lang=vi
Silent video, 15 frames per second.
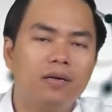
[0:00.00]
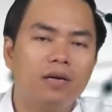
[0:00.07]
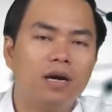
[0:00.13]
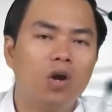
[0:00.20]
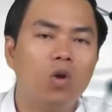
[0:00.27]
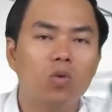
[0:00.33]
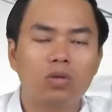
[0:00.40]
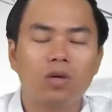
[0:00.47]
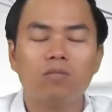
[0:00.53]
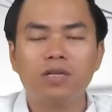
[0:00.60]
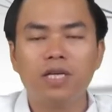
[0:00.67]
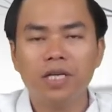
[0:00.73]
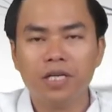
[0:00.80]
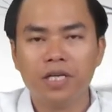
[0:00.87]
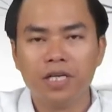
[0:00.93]
à, lộ thông
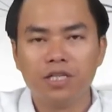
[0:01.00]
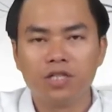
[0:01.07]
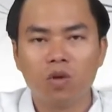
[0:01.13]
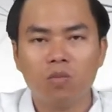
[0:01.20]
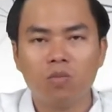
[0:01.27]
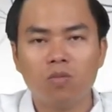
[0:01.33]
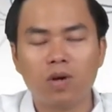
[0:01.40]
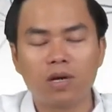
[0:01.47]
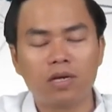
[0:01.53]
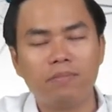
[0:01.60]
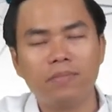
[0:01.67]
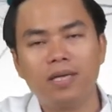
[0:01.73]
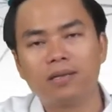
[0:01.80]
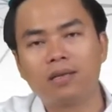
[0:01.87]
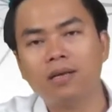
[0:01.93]
tin người dùng hoặc là
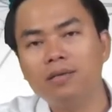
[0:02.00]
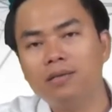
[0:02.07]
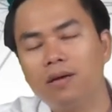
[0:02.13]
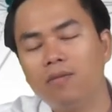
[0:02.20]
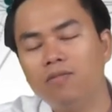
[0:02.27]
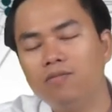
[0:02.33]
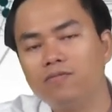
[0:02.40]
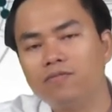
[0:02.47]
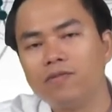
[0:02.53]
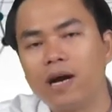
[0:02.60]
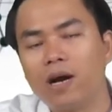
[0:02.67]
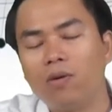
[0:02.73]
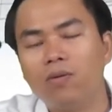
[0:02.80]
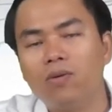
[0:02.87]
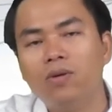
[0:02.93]
bị tấn công
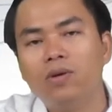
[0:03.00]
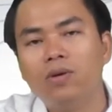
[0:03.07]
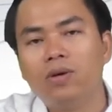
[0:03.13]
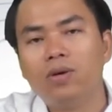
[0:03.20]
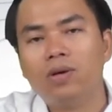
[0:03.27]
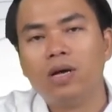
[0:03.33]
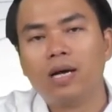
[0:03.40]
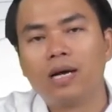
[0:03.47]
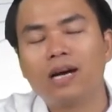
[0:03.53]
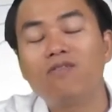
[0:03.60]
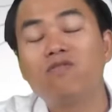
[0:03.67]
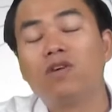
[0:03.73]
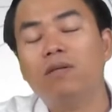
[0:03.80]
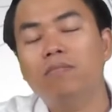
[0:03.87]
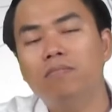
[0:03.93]
vào à, các
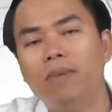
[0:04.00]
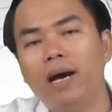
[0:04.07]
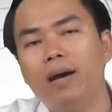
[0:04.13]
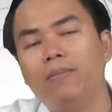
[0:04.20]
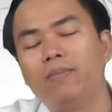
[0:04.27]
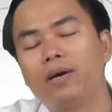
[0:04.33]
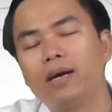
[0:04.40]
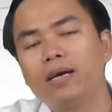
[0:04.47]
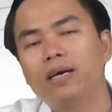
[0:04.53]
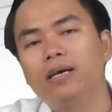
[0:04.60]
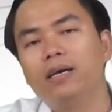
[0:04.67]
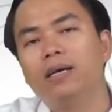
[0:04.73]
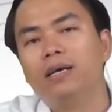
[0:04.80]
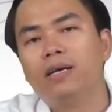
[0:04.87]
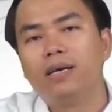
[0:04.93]
phần mềm các cái,
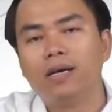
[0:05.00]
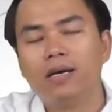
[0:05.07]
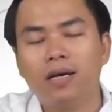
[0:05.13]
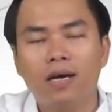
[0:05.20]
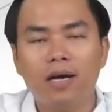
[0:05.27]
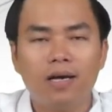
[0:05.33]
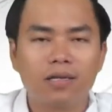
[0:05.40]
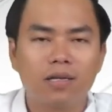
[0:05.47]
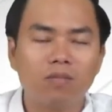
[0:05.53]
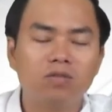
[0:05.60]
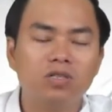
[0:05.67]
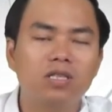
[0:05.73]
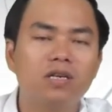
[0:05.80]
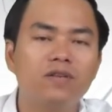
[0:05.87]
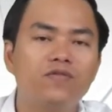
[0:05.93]
à, hệ thống
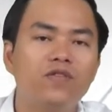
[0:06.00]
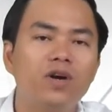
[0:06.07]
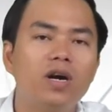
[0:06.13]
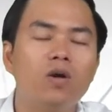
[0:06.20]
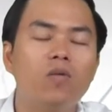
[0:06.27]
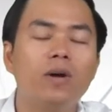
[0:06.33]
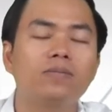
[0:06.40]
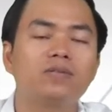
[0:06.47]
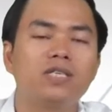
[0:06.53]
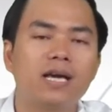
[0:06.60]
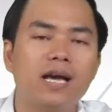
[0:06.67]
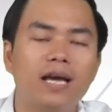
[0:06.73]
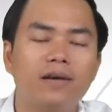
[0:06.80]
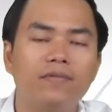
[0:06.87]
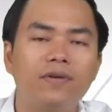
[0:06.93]
server
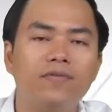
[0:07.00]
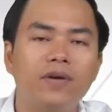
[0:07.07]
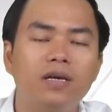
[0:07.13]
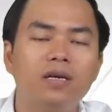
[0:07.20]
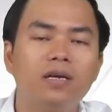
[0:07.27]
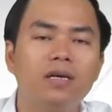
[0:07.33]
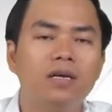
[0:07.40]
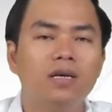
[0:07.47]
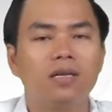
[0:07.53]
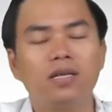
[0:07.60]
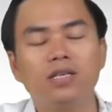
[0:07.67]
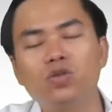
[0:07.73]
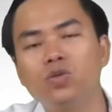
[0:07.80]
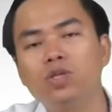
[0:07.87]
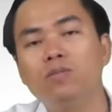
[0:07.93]
website vân vân
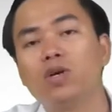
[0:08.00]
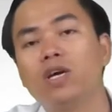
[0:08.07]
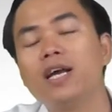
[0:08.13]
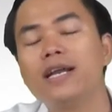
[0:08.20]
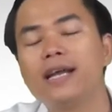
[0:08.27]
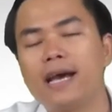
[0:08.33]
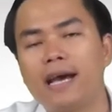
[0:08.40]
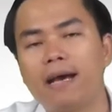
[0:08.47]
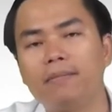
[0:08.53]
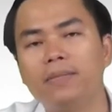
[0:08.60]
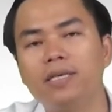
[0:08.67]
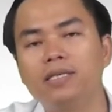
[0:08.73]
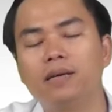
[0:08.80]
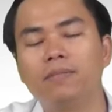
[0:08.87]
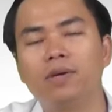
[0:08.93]
thí dụ như một ngân hàng
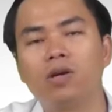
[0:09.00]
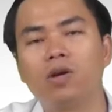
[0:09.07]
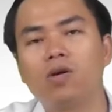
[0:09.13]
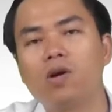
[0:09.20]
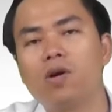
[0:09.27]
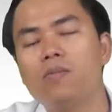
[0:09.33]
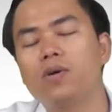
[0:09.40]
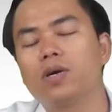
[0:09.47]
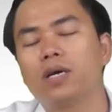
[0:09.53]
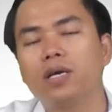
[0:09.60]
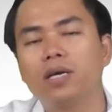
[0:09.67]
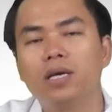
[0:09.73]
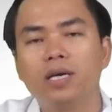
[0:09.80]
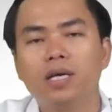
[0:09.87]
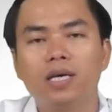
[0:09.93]
bây giờ mà nó có một cái
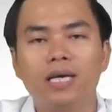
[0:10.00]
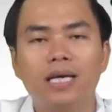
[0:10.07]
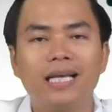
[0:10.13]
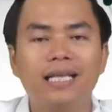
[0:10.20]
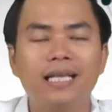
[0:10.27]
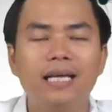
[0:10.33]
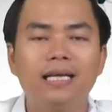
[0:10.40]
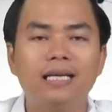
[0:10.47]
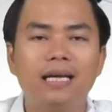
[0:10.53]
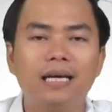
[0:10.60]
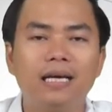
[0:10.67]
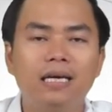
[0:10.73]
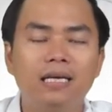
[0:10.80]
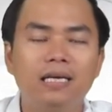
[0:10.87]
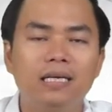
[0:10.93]
cái tin
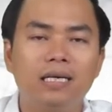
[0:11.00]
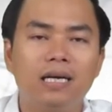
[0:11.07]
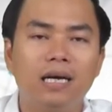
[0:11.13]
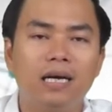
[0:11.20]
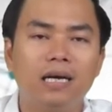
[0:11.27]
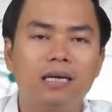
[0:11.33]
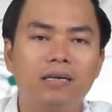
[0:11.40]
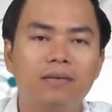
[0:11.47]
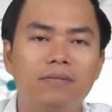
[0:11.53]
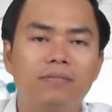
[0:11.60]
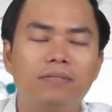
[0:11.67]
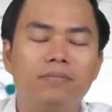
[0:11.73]
là Ờ,